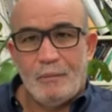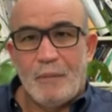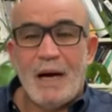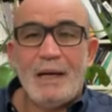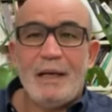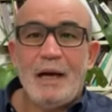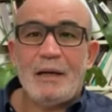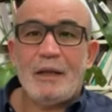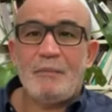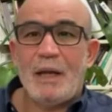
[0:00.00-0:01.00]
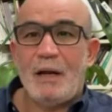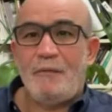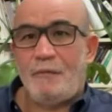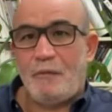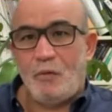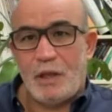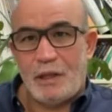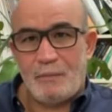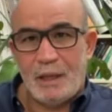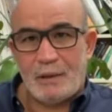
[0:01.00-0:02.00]
مالي أكثر من
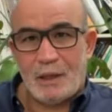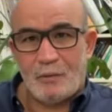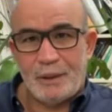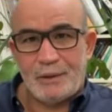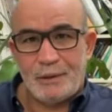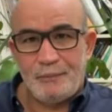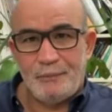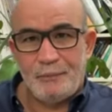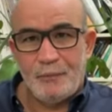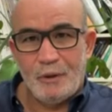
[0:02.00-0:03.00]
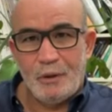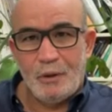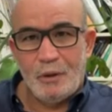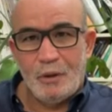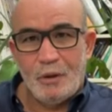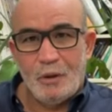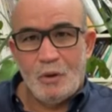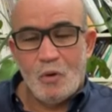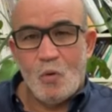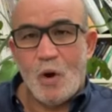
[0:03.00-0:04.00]
1300 كيلومتر
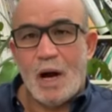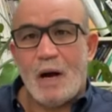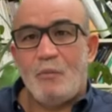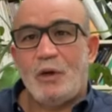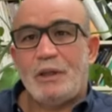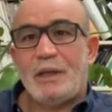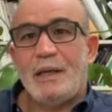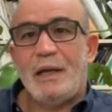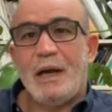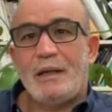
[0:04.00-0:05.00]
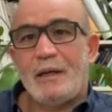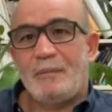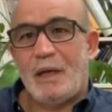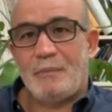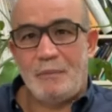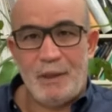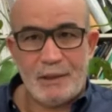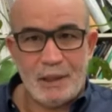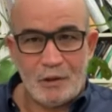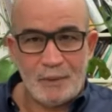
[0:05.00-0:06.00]
وموريتانيا أكثر من 400
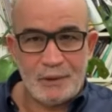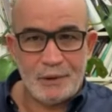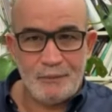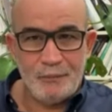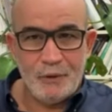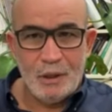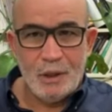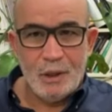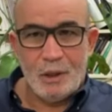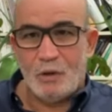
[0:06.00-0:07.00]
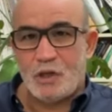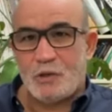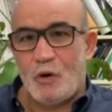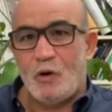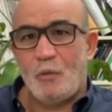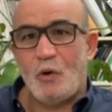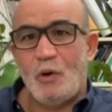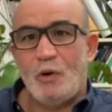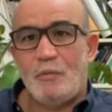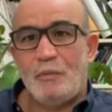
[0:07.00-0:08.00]
كيلومتر لو نجمعوهم
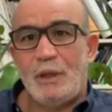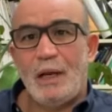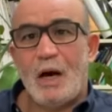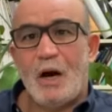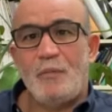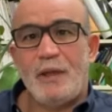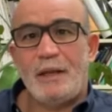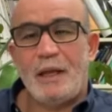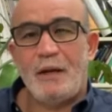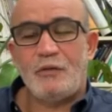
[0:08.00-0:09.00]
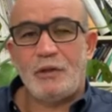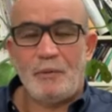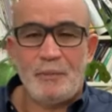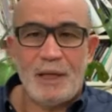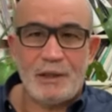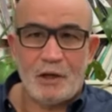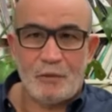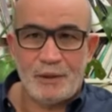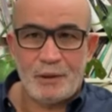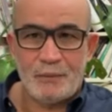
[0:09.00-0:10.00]
كلهم نلقاهم 3700
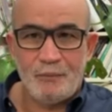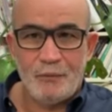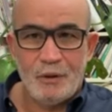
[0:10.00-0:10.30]
كيلومتر